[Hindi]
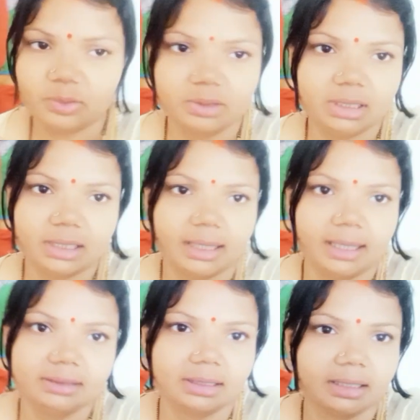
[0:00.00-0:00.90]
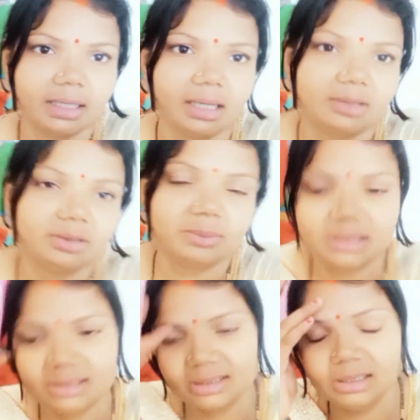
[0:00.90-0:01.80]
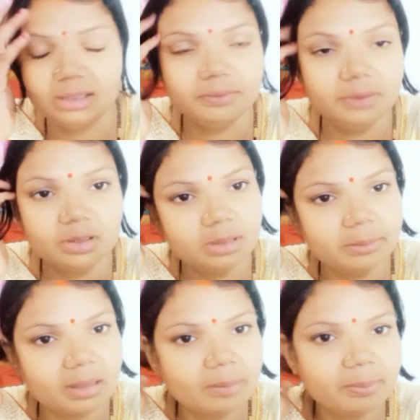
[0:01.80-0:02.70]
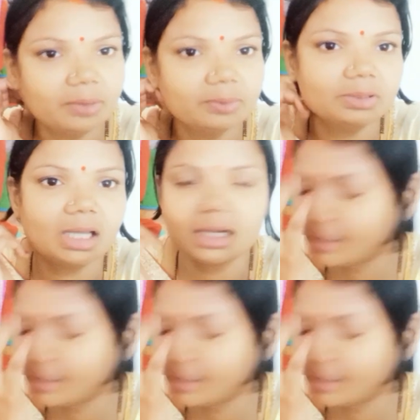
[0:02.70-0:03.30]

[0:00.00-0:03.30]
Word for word: रोने लगाया जग गया है तो बस ऐसे जल्दी जल्दी वीडियो भी नहीं बना पाई हूँ दाल